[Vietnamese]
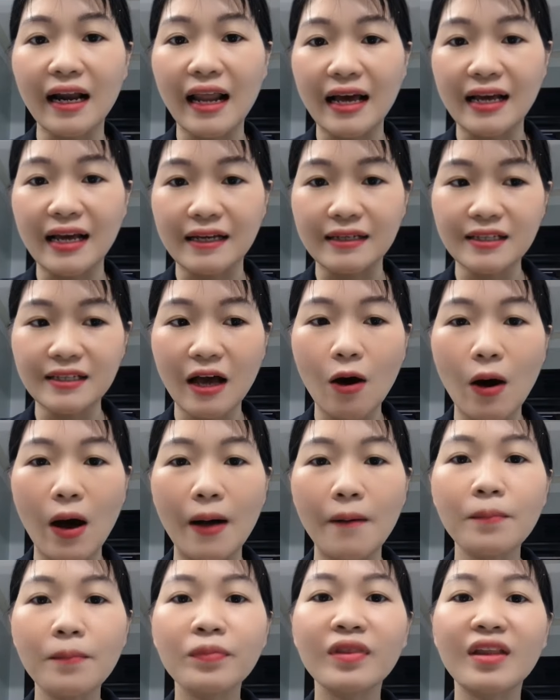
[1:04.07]
là sao ạ
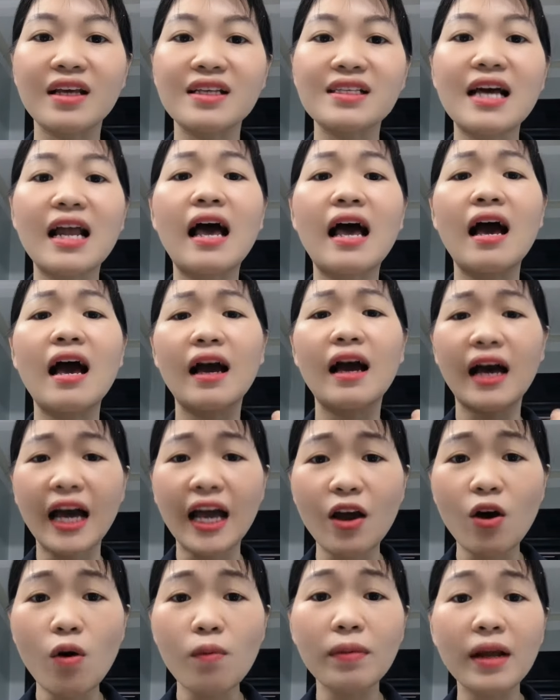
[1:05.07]
thế rằng là
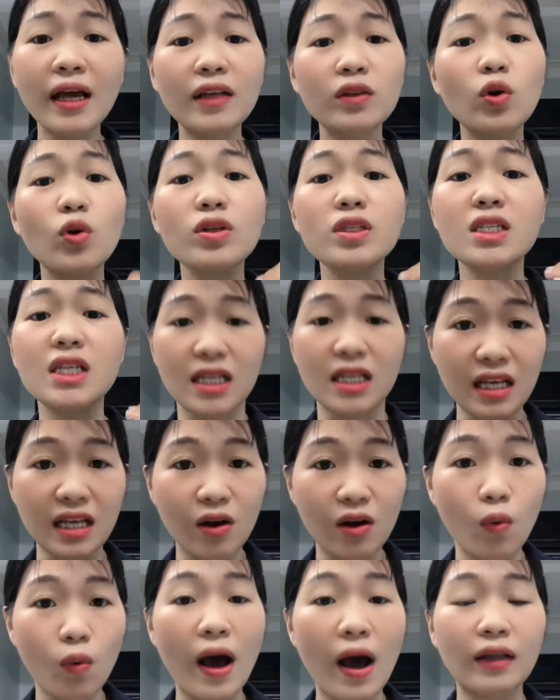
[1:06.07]
ngày hôm nay tôi chỉ
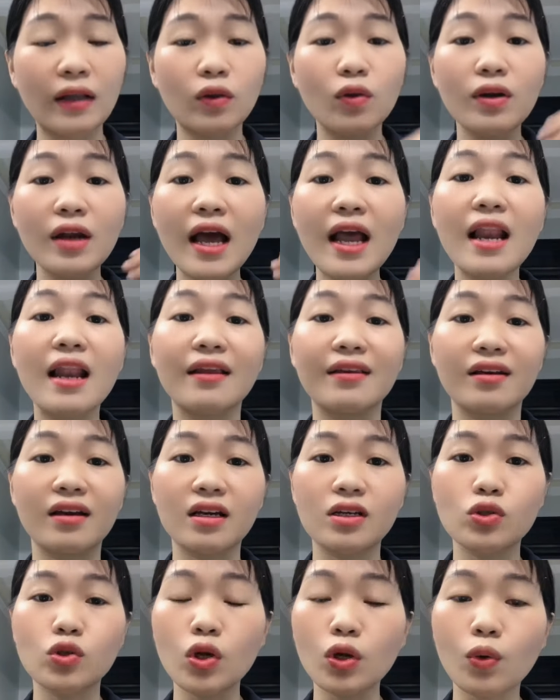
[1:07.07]
tặng quà tôi đây là những
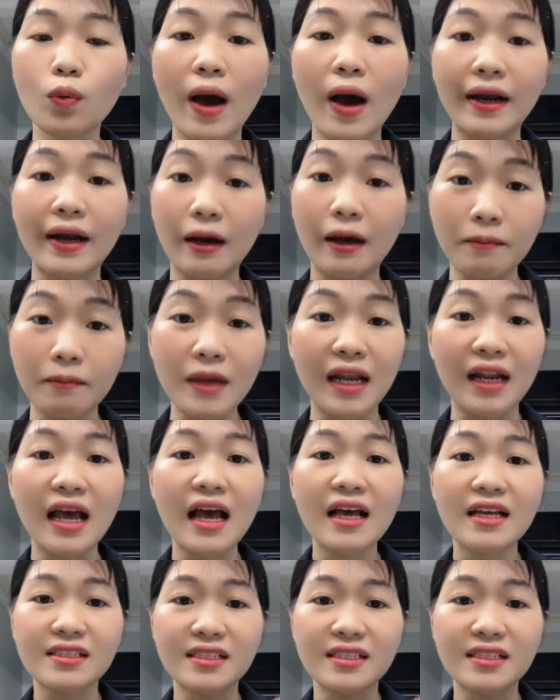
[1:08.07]
cái xuất quà đặc biệt